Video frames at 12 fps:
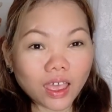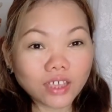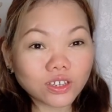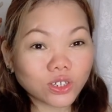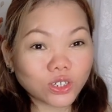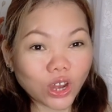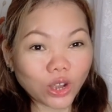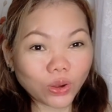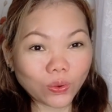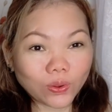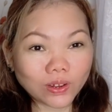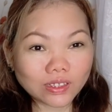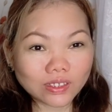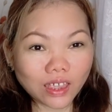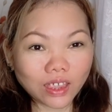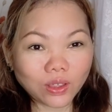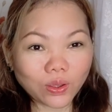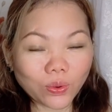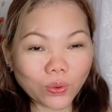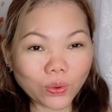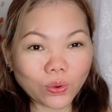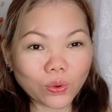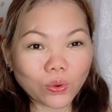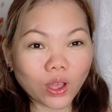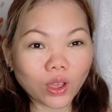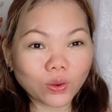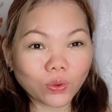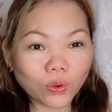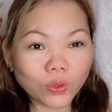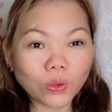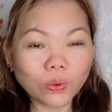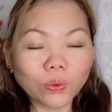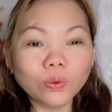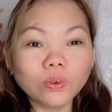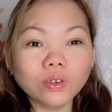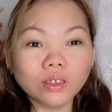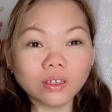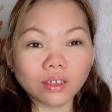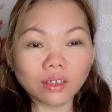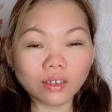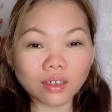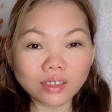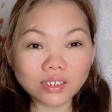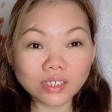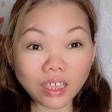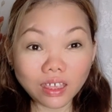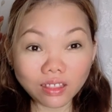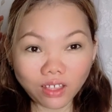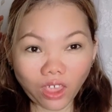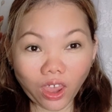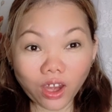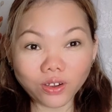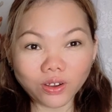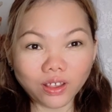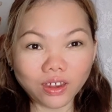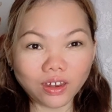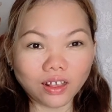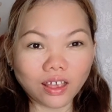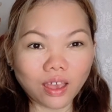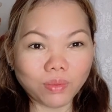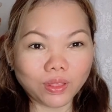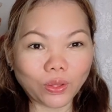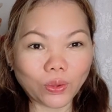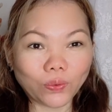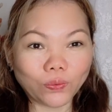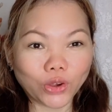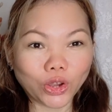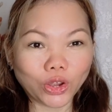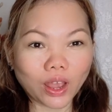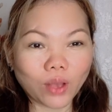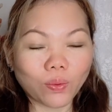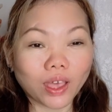i share ko ulit sa inyo kung ano yung uh, skincare na ginagamit ko for now.